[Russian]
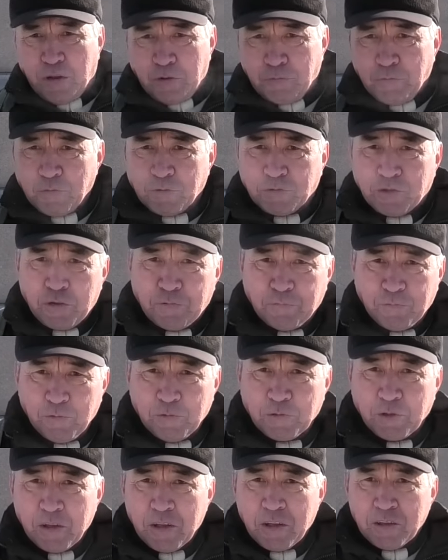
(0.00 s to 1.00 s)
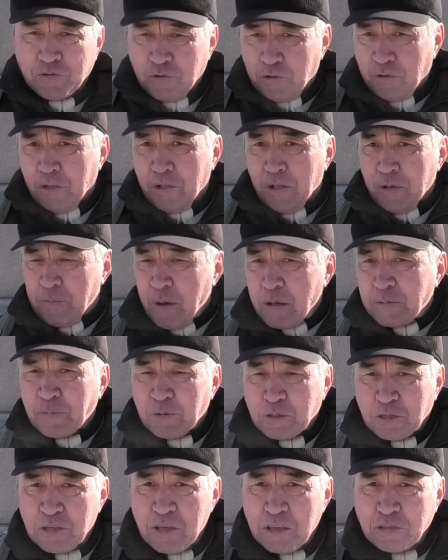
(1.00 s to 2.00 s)
штрафуют, штрафуют. Что,
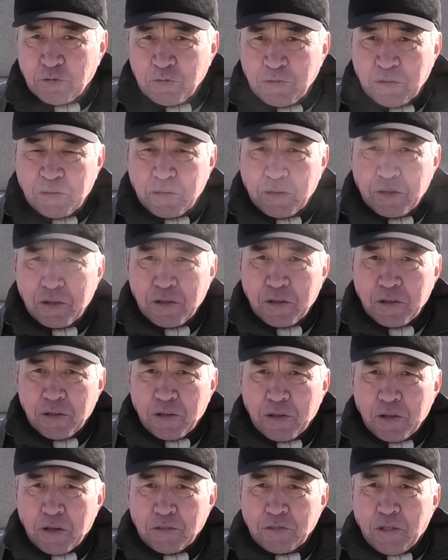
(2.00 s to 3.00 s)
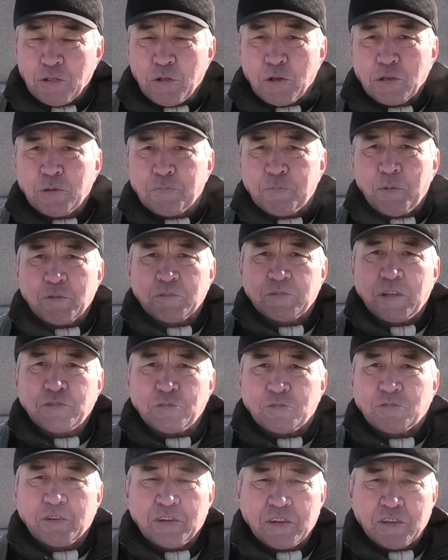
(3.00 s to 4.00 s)
паспорт есть у них, налоги платят за
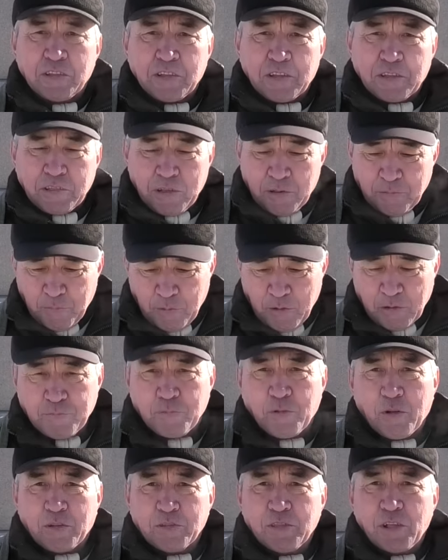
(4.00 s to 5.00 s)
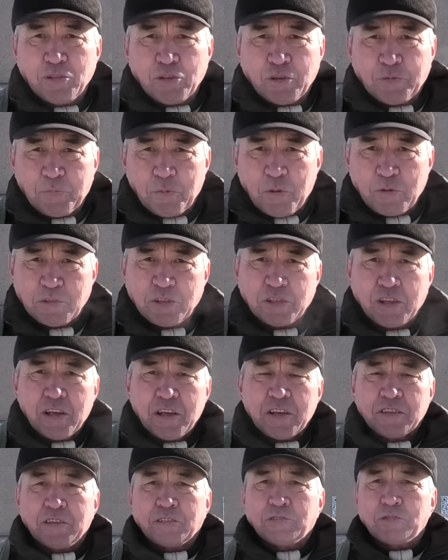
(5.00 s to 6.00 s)
то, что э, э, налоги платят,
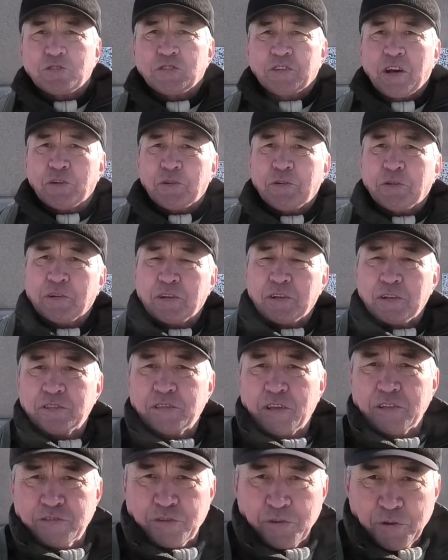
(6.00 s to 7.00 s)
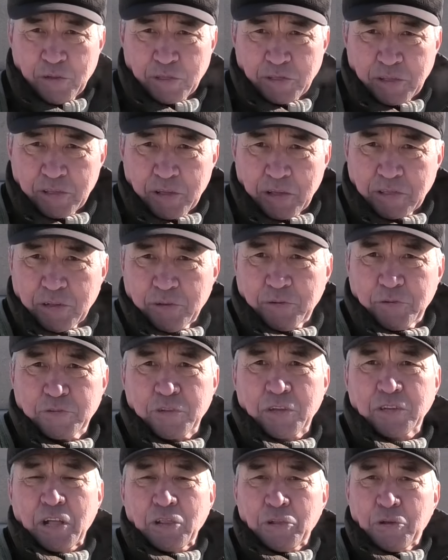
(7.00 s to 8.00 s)
за то, что корова э, срет, это
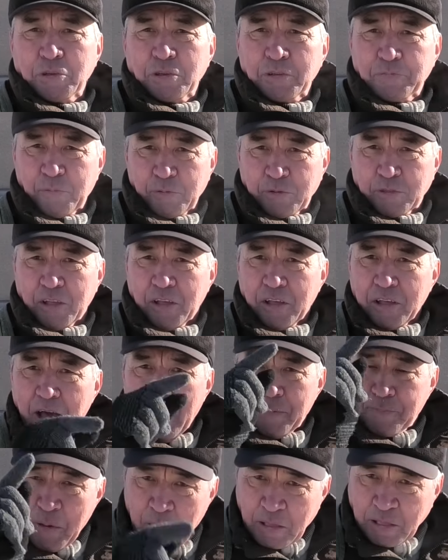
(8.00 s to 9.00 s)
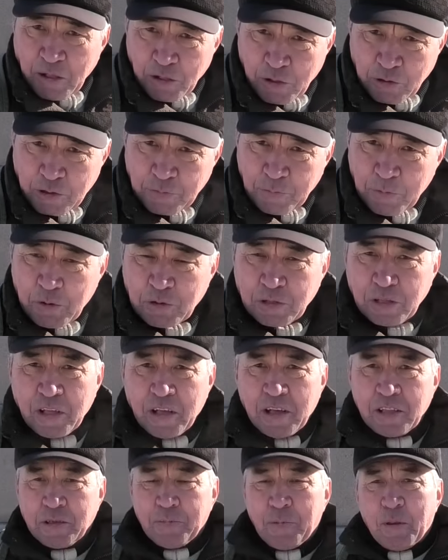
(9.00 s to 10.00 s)
уже экология портит, опять налоги платят.
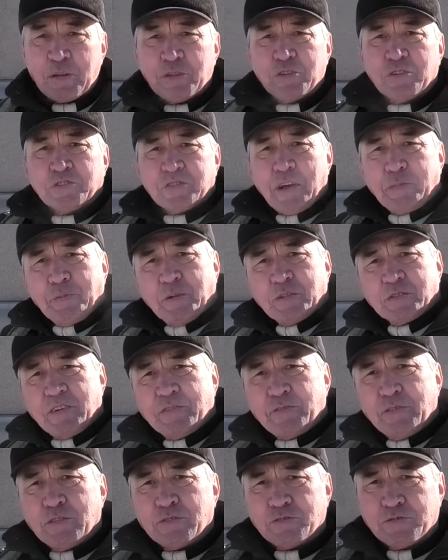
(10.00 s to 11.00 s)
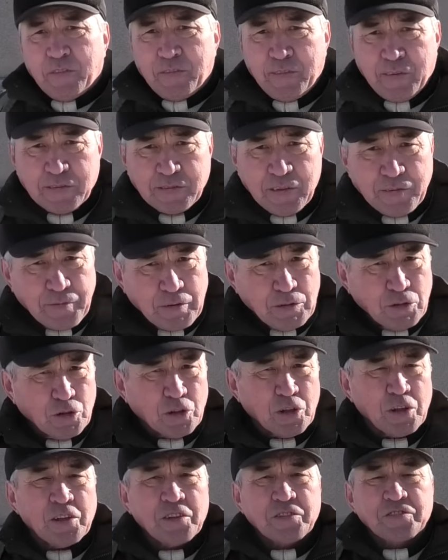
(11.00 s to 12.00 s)
Теперь еще за, за, за, за
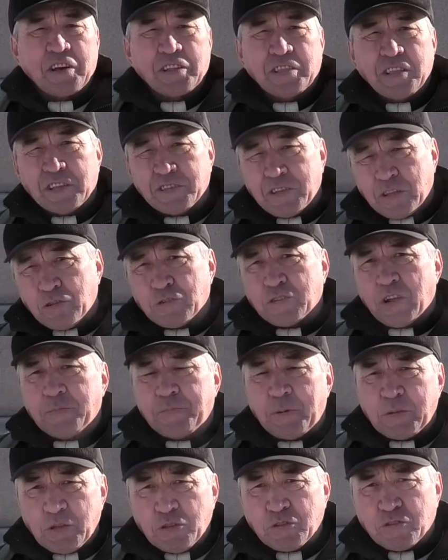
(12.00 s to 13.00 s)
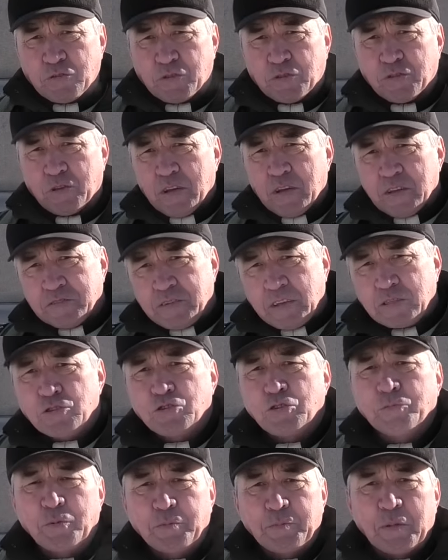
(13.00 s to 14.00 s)
выгул скота, за то, что они пасут, за это
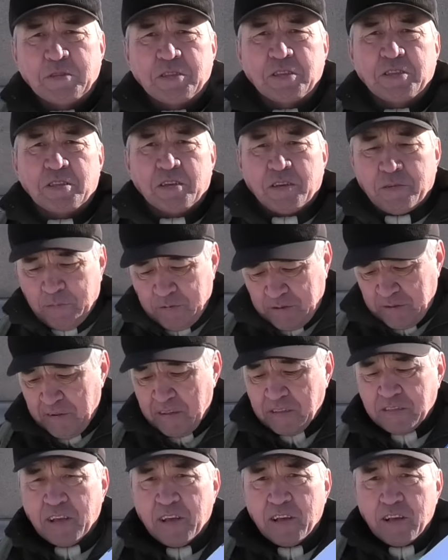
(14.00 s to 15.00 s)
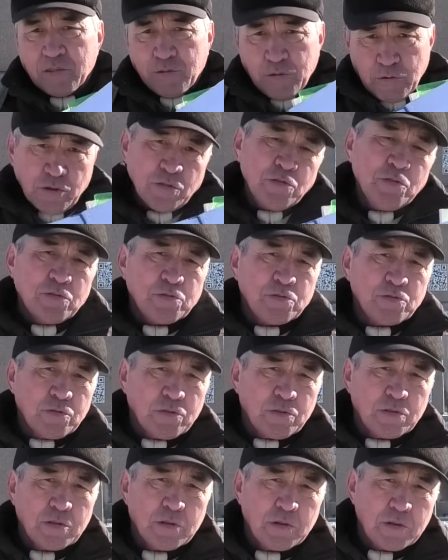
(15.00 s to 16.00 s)
еще будут платить. Представляете? Тоже, ну,
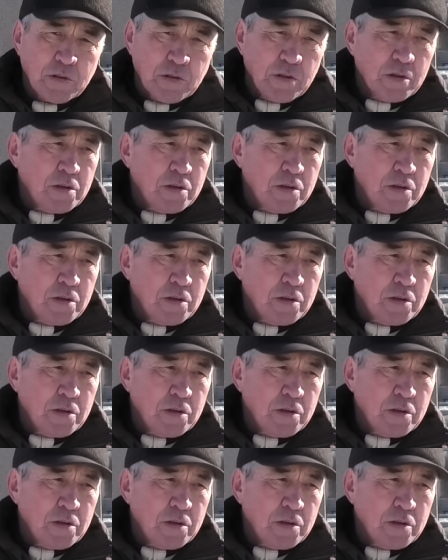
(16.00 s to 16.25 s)
это,